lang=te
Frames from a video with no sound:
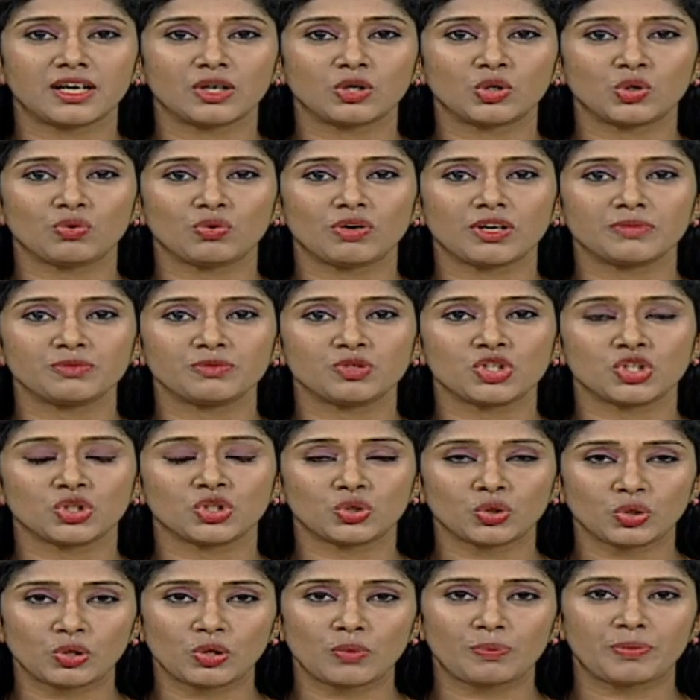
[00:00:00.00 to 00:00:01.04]
గురువారం
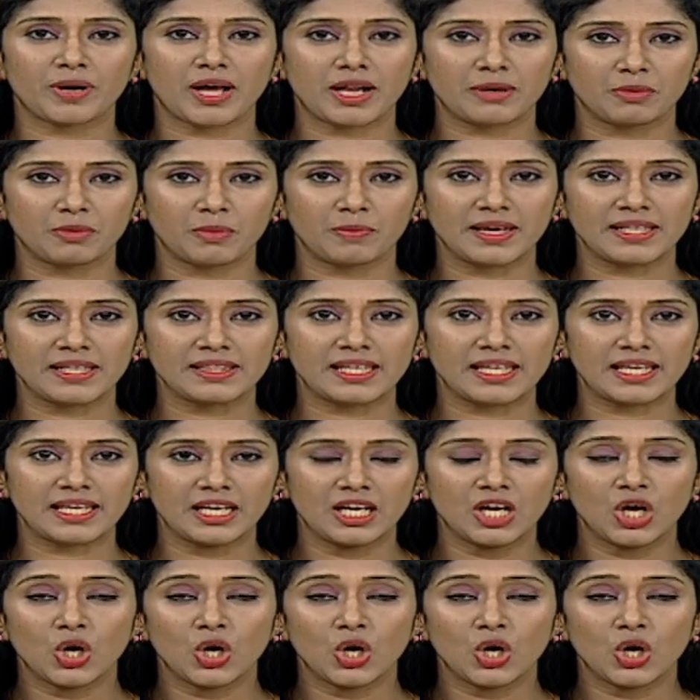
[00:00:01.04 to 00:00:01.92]
చిత్తూరులో ప్రారంభమైంది